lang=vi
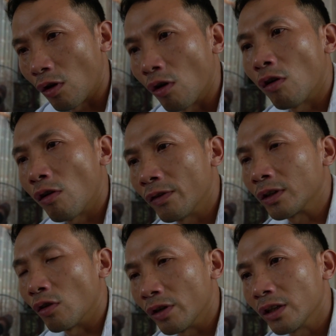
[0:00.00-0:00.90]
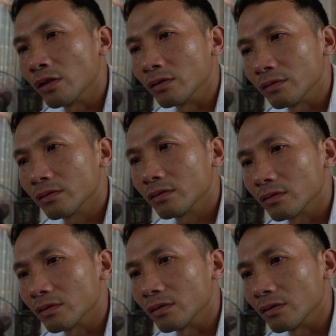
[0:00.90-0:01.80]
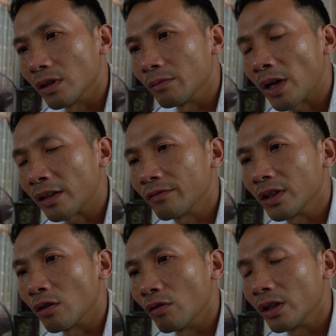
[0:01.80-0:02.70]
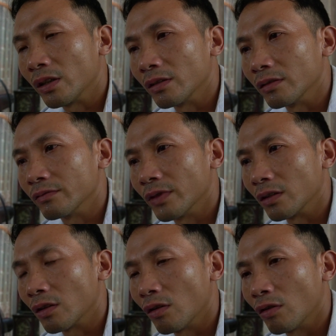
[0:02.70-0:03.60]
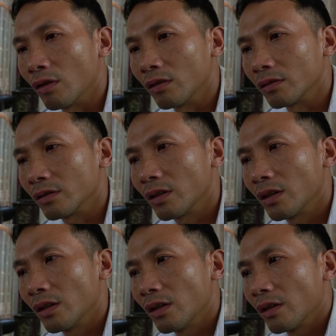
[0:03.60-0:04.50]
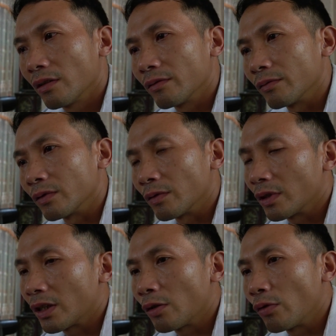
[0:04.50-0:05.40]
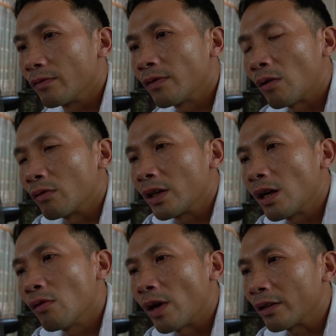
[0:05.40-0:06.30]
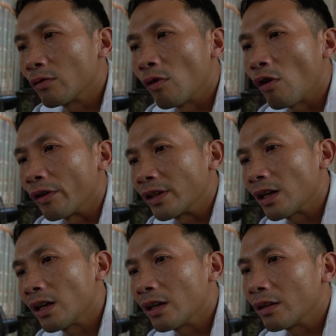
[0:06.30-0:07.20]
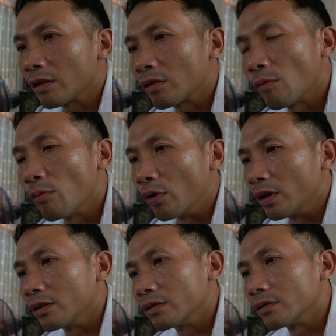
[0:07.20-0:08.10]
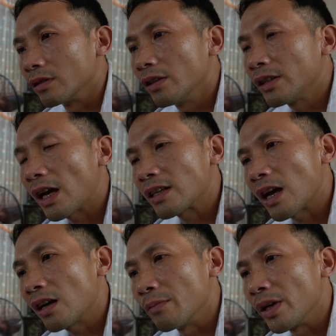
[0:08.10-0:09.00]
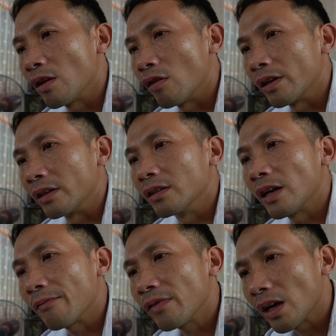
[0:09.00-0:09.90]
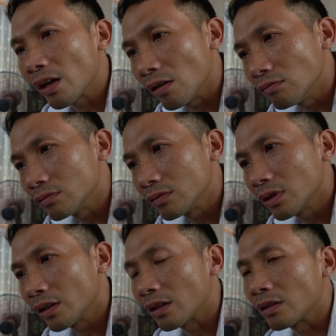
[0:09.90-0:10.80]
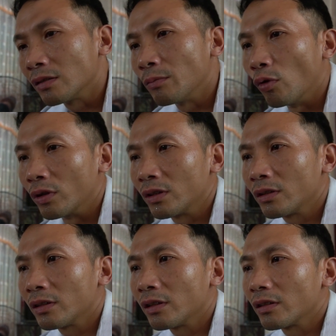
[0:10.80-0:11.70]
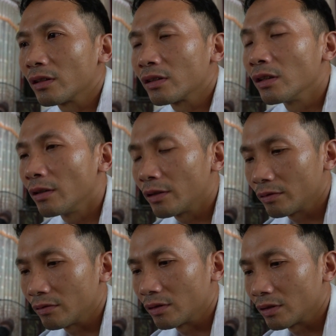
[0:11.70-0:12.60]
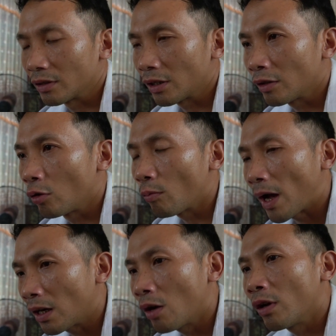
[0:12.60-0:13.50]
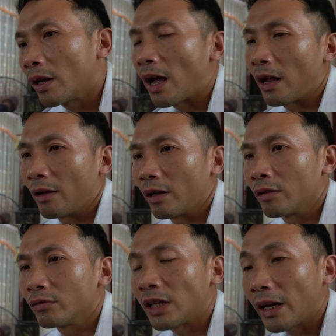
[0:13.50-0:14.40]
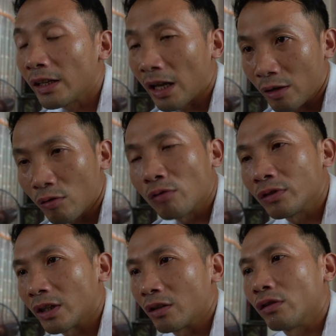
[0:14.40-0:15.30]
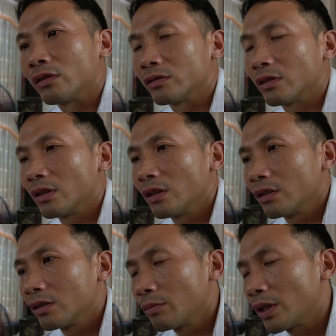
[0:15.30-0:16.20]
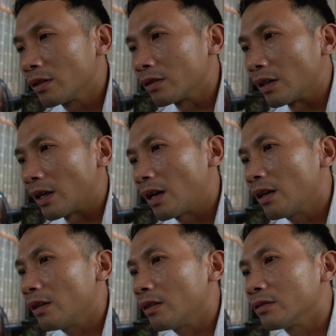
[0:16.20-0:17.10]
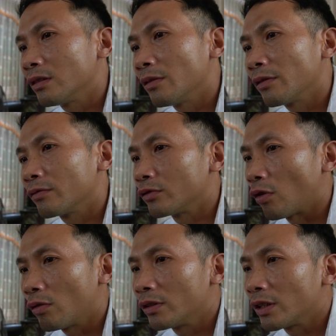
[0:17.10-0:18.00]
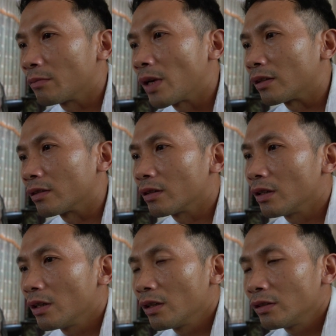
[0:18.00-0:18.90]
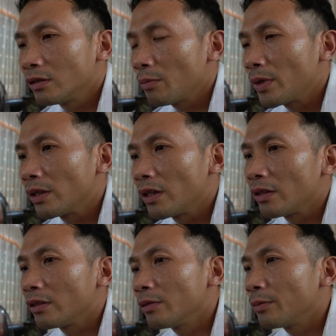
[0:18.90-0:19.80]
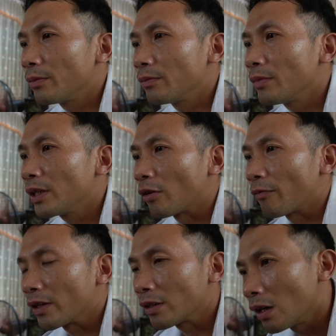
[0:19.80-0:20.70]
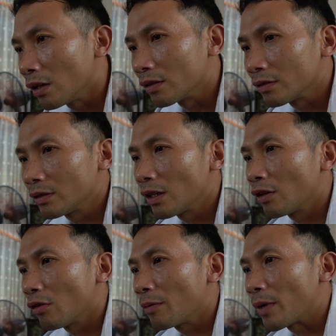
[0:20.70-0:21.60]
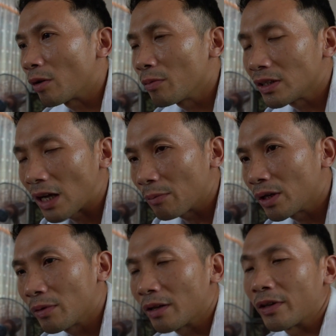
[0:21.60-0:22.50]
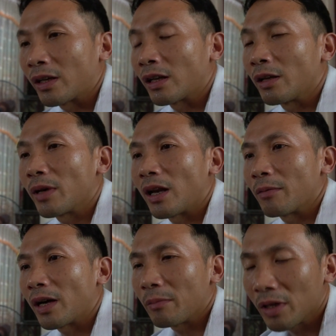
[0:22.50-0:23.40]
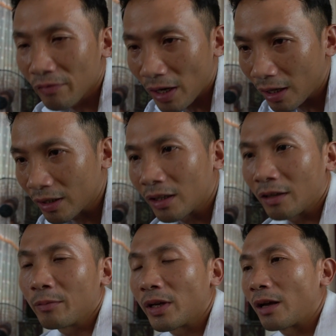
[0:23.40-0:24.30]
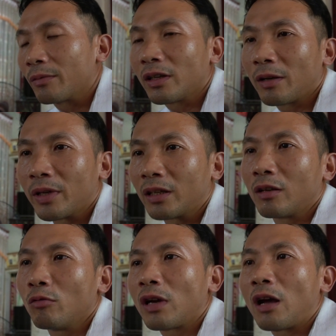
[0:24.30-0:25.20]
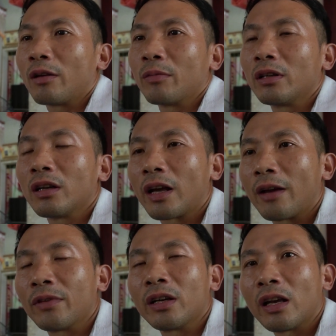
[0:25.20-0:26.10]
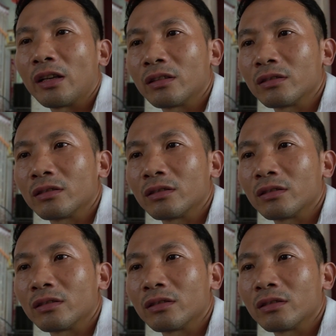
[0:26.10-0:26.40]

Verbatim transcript: Có, họ vẫn có điền anh manh vẫn có điền vẫn có cái nguyện vọng khi đâu anh cũng hỏi rằng là có muốn người nhà sáng ở bên đó để đưa em về hay không thì thật sự muốn thì ai chả muốn cái lúc ban đầu là đã gia đình đã yêu cầu như thế thôi vâng. nhưng mà thực tế đã là giờ do dịch bệnh giờ mình đi như mình nói phải chờ chờ rồi thì bắt đầu mình sáng bên mình phải cách ly 15 ngày mình về là cách ly 15 ngày biết cái lúc nào để mà đưa em về đấy